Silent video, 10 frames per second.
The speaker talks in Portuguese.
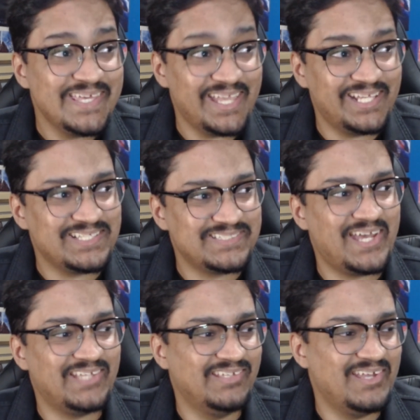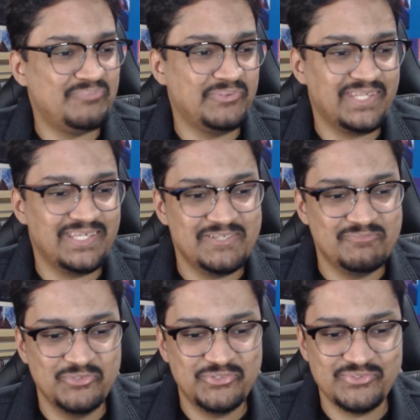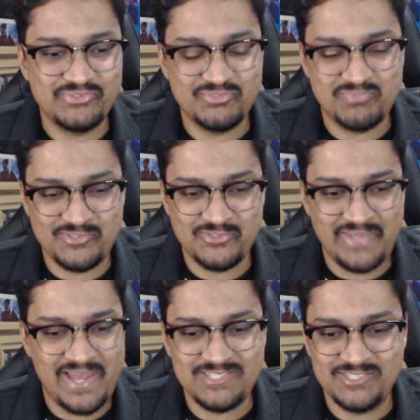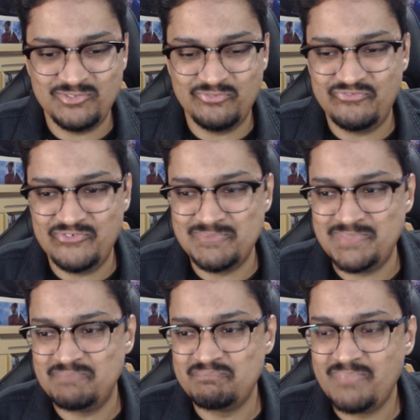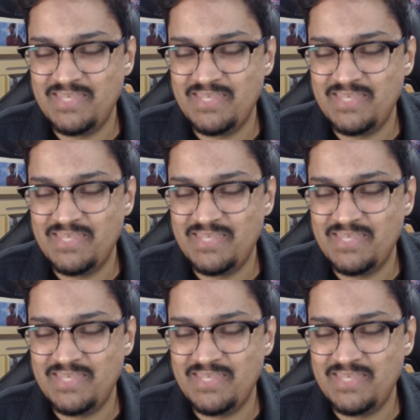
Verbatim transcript: E é engraçado, né, porque muitos dos personagens do filme,